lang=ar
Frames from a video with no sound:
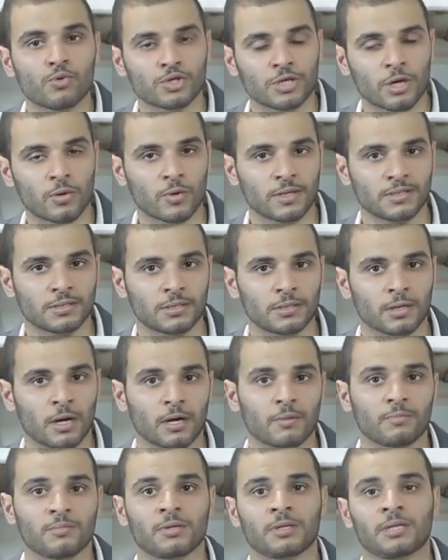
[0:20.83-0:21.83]

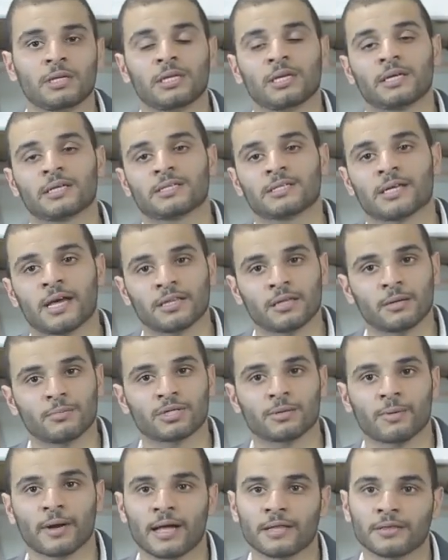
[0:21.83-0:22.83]
متوازنه من اللي كيساعدنا
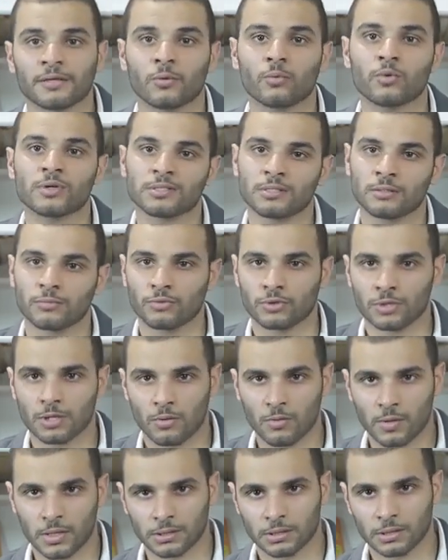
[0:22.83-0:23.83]
باش يبقى عندنا وزن
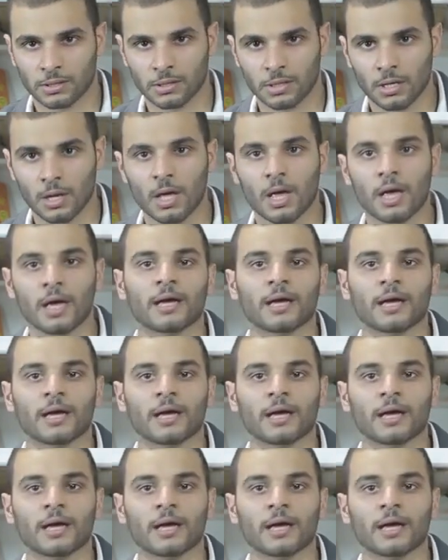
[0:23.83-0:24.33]
متوازن